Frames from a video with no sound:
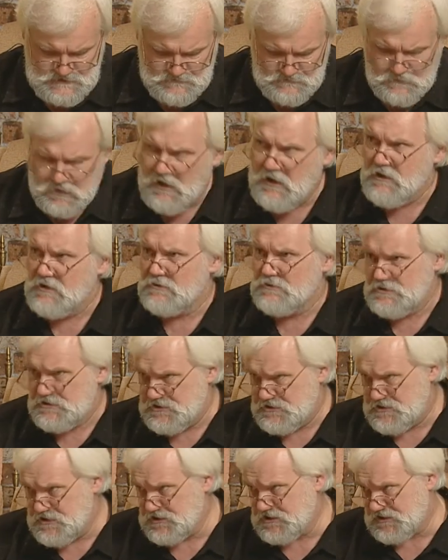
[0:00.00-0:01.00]
poluj
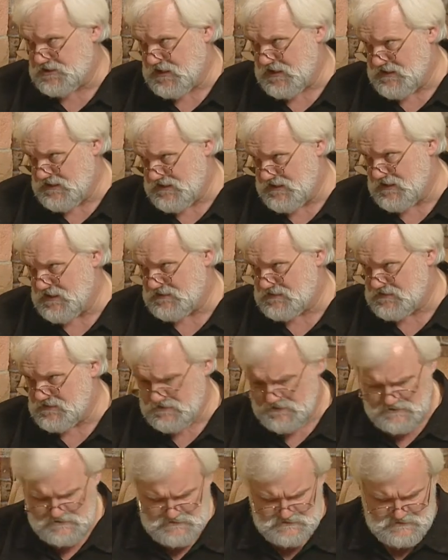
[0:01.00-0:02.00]
ciszej
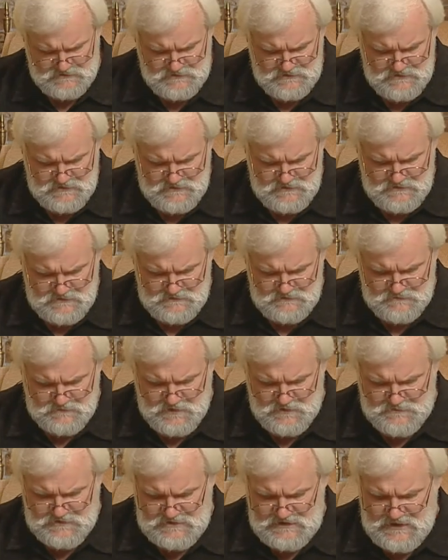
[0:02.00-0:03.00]
nieco, bo
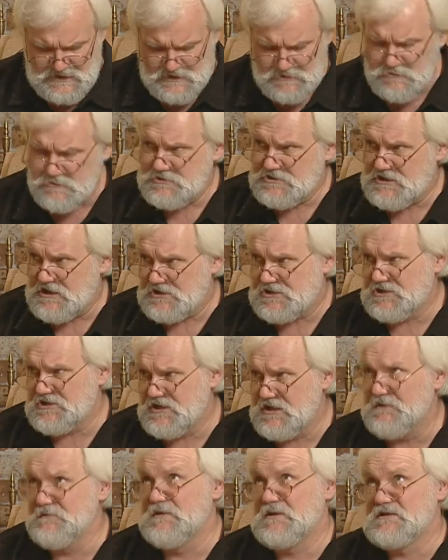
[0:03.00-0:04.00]
mi na górze
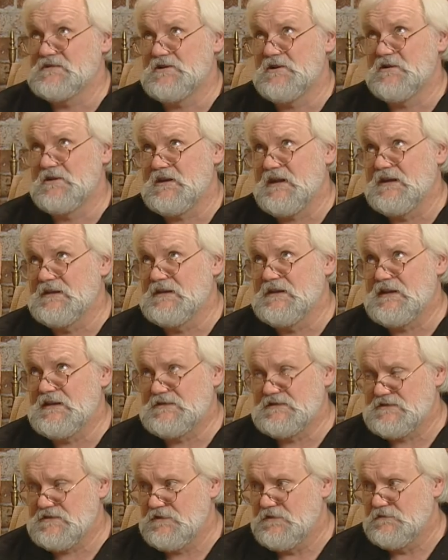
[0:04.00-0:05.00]
szyby z okien
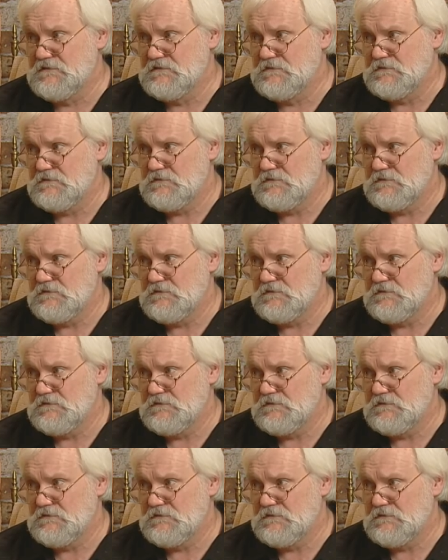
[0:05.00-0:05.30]
lecą.